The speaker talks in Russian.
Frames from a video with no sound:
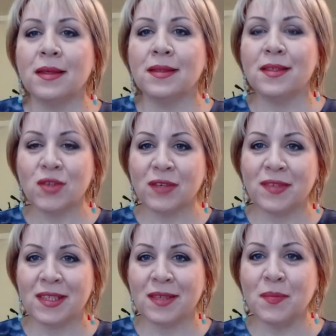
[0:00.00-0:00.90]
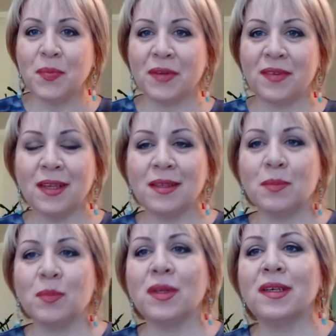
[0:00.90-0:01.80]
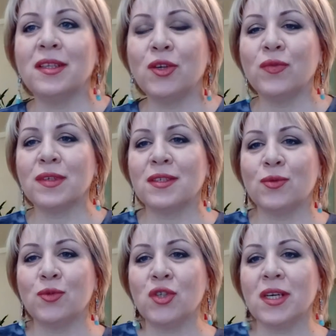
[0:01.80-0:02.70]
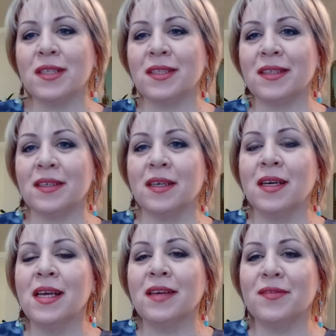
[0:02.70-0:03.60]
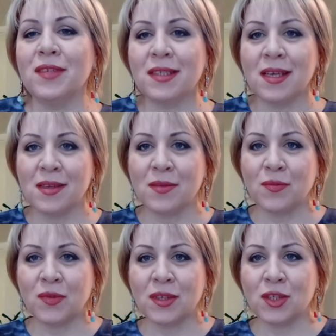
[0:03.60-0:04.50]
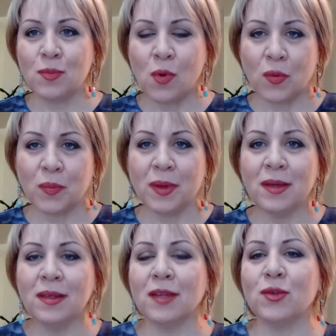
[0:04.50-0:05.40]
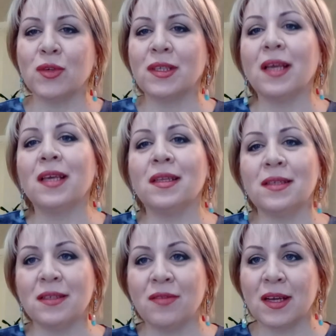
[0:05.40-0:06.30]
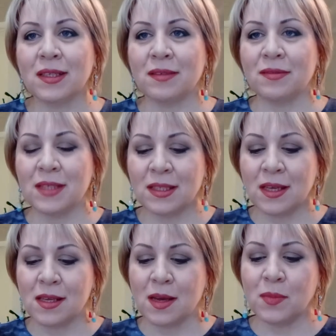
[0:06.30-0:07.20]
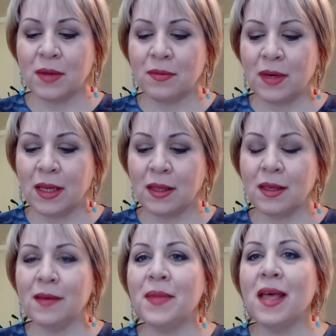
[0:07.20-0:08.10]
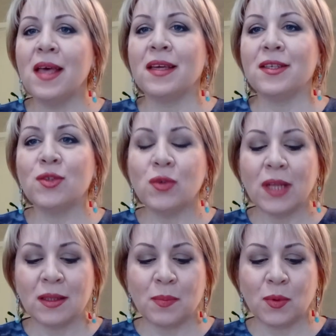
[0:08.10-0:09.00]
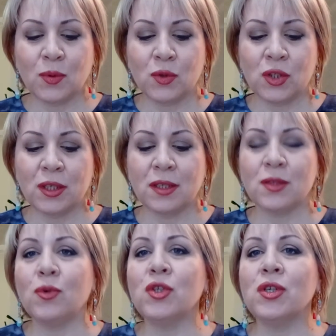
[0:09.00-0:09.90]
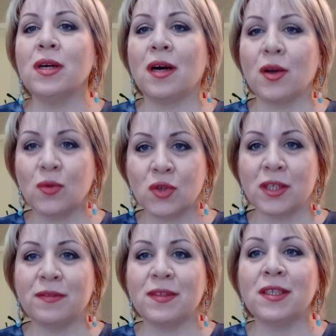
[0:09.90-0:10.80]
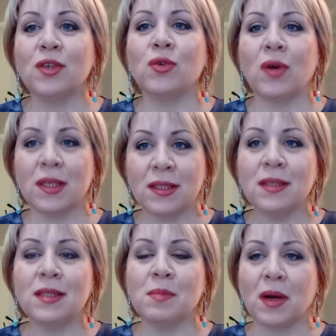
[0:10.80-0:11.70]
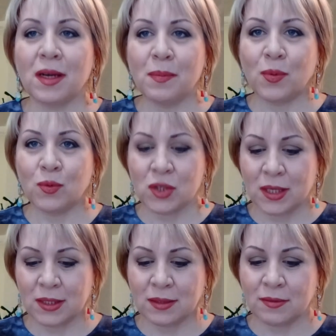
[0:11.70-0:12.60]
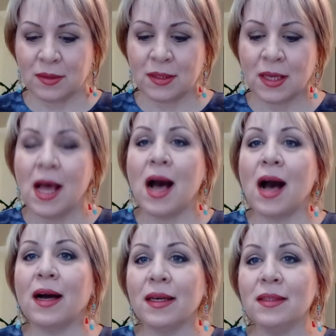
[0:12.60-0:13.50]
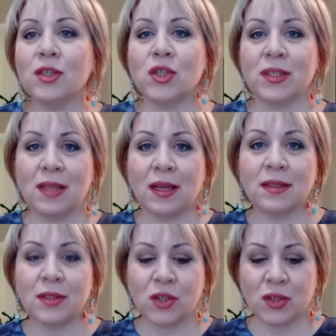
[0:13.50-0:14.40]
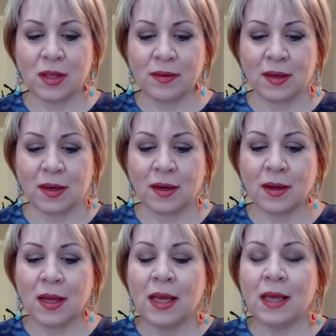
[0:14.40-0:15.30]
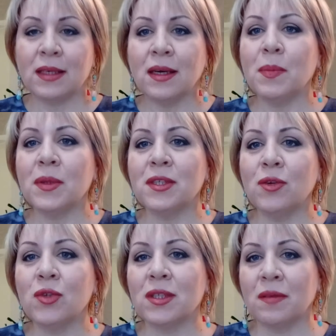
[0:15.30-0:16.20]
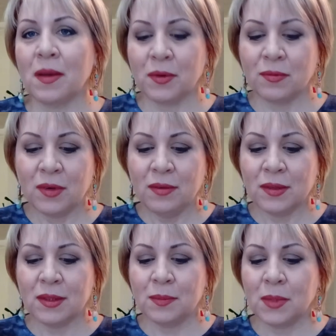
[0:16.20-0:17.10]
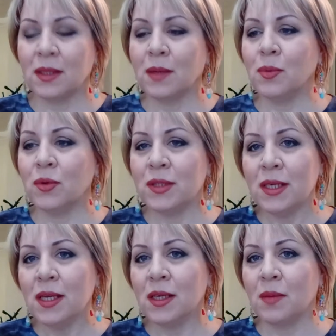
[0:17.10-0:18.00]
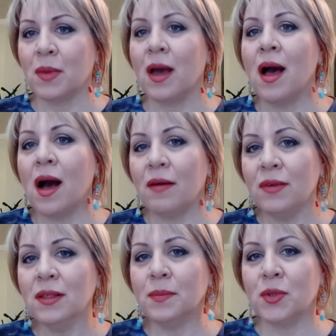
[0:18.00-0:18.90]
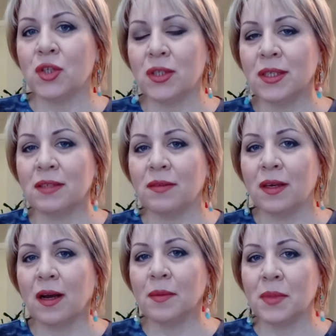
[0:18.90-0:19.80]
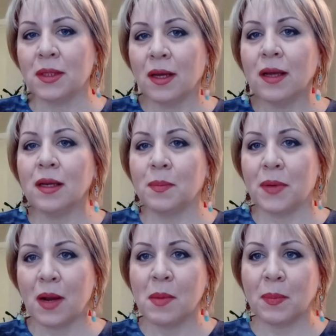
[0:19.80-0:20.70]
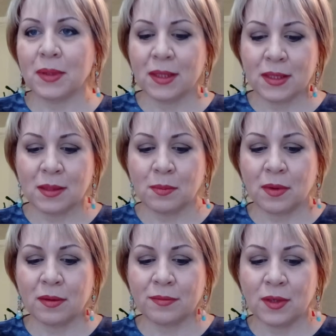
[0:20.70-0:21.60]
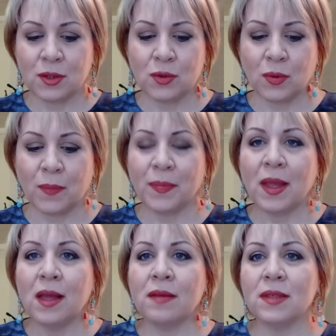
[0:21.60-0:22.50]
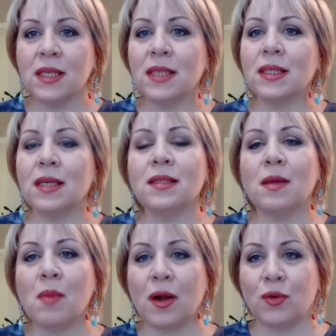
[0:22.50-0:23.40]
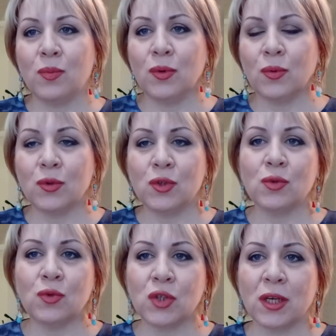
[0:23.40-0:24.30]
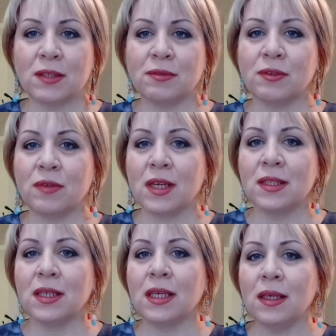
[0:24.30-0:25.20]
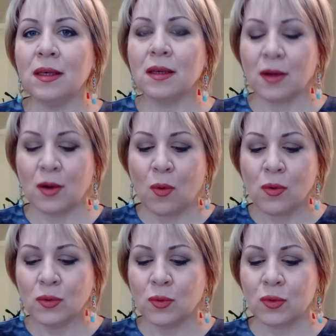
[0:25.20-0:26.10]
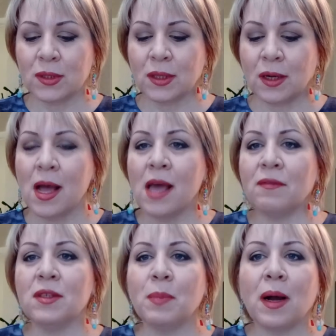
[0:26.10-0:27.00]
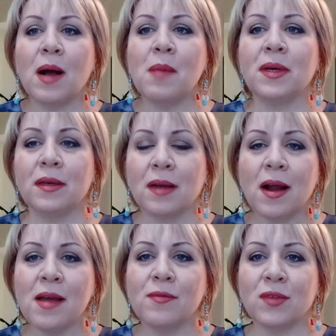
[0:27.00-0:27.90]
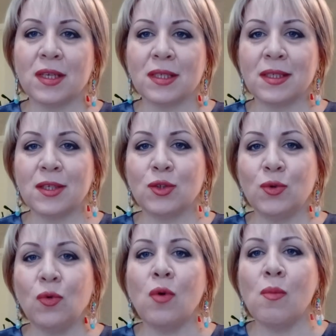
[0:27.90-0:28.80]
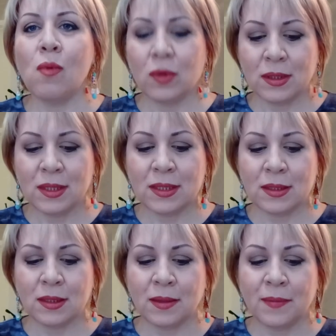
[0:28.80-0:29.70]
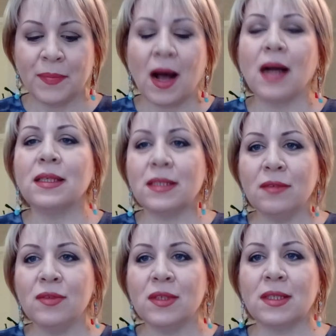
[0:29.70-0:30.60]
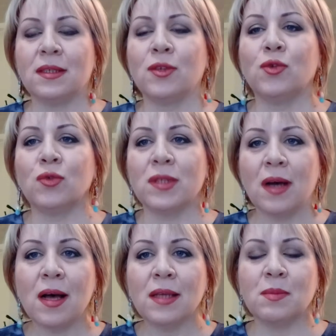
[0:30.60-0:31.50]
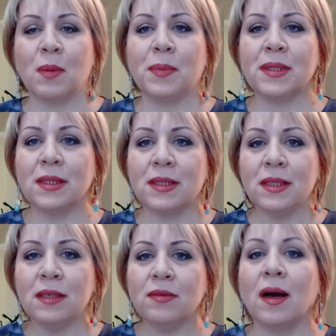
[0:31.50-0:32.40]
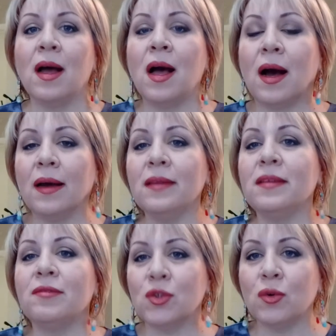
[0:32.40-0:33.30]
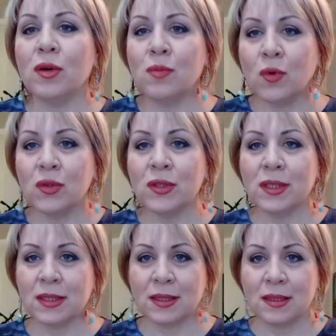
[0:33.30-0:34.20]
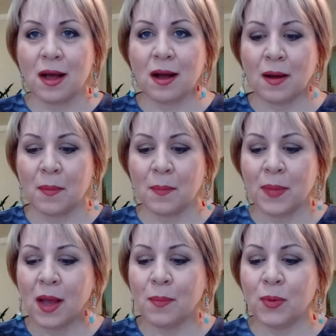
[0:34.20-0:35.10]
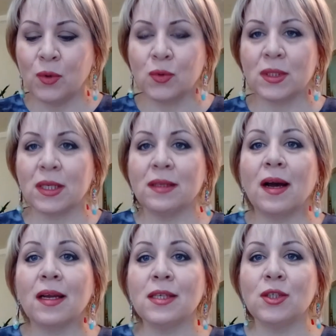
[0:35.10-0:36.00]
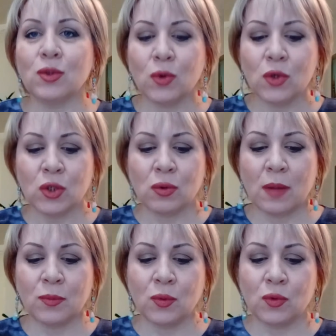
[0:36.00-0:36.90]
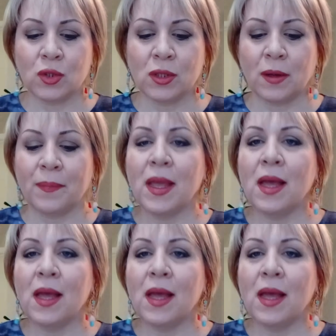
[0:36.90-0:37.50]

Девушки, всем привет! Благодарю вас за участие в весеннем флешмобе, который так и называется «Весеннее обновление». Результаты получились очень хорошие. Все, кто хотел, смогли поучаствовать. А это 16 человек. Я поделюсь с вами выводами и наблюдениями, а вы напишите свои комментарии прямо под этим видео. Вы знаете, я и сама люблю очень участвовать в разных играх, конкурсах, ведь пока мы играем, у нас есть дух молодости, активности, энтузиазма, позитива, а это все эмоции со знаком плюс. Это как раз то, что нам нужно.